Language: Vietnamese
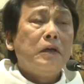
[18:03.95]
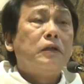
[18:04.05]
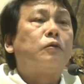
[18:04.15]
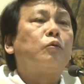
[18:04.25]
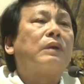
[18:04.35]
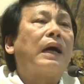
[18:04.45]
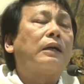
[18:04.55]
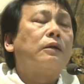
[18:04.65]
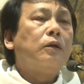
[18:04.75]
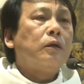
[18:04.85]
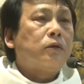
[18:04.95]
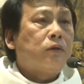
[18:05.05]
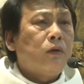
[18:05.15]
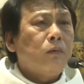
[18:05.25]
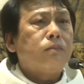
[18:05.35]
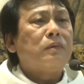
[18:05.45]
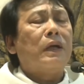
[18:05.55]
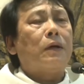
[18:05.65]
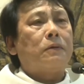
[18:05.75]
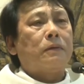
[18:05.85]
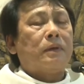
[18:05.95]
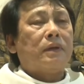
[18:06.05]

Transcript: Nhưng chúng ta chúc nhau